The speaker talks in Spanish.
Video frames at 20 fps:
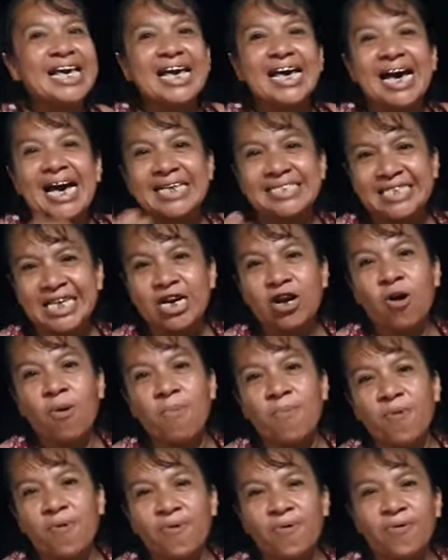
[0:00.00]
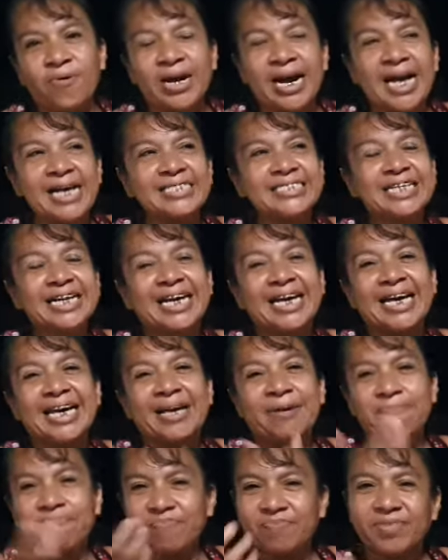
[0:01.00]
así como Canche,
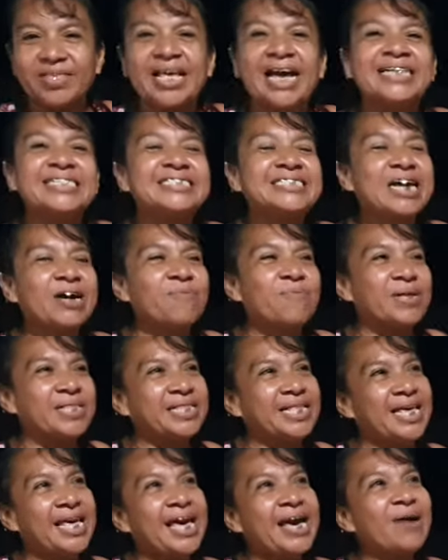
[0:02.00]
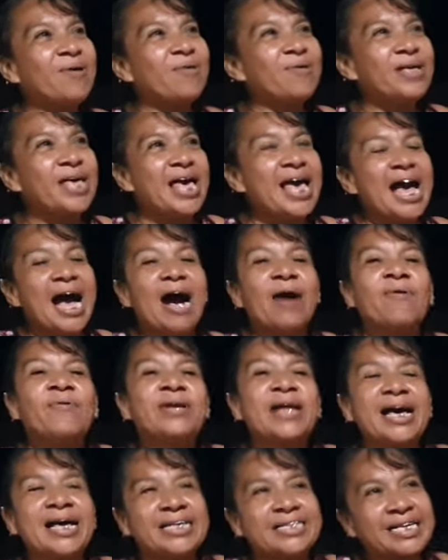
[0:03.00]
que ahí está Juan Diego.
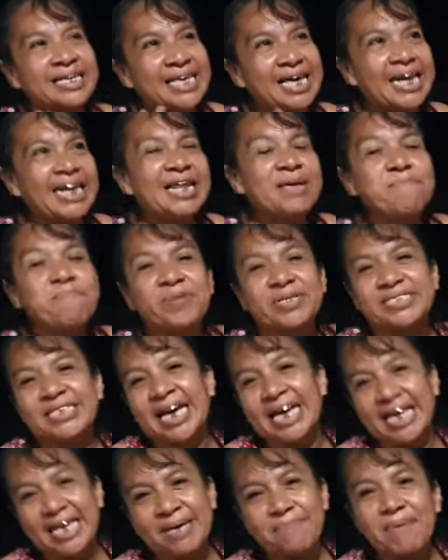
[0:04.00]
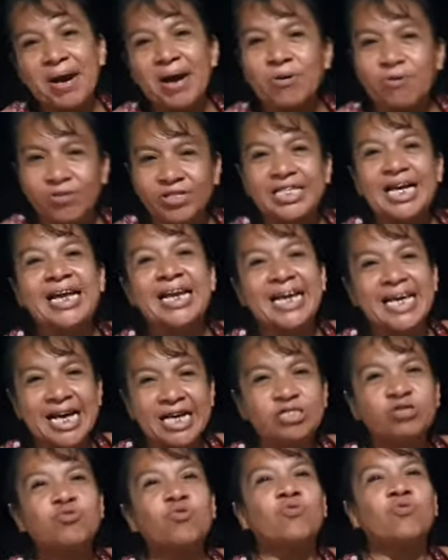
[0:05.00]
Ahora, Yerlin, pues ahí va a ahí contar
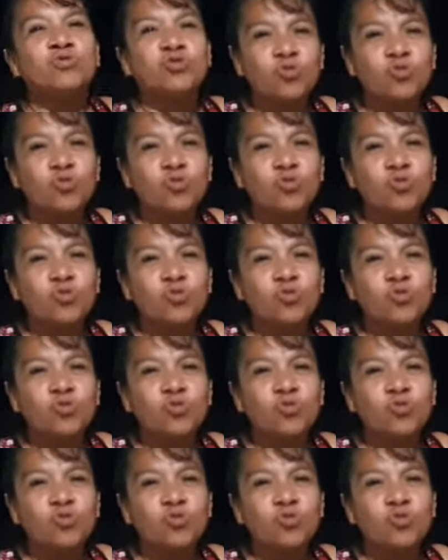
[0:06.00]
vamos